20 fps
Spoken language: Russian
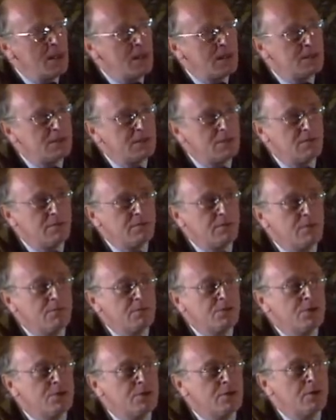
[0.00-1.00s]
Дело в
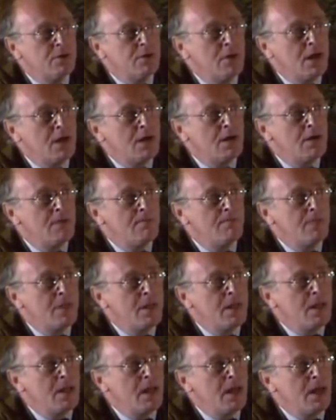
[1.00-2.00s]
том, что эм,
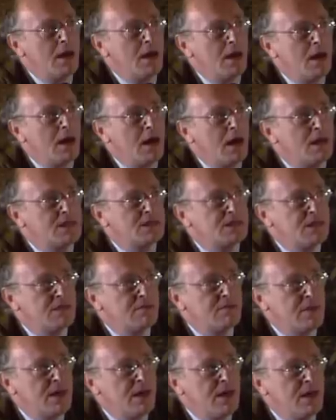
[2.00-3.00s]

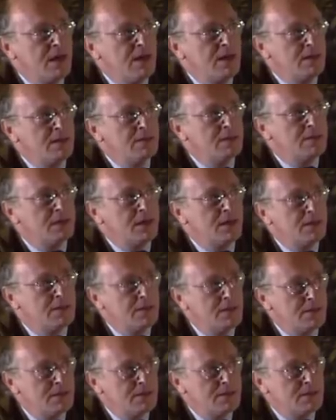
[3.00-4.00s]
основная
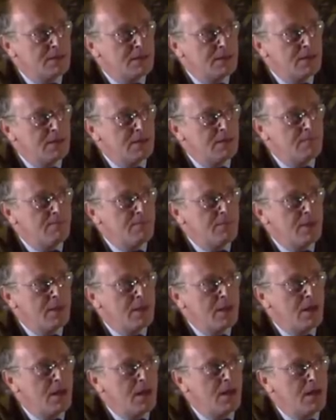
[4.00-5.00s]
трагедия
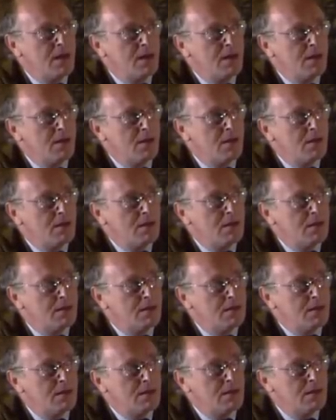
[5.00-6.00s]

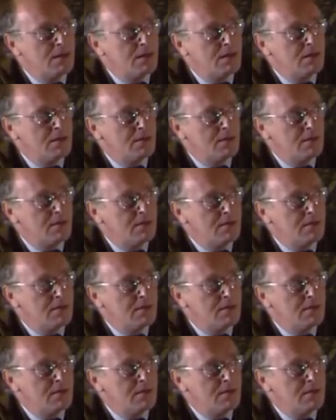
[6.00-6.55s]
э,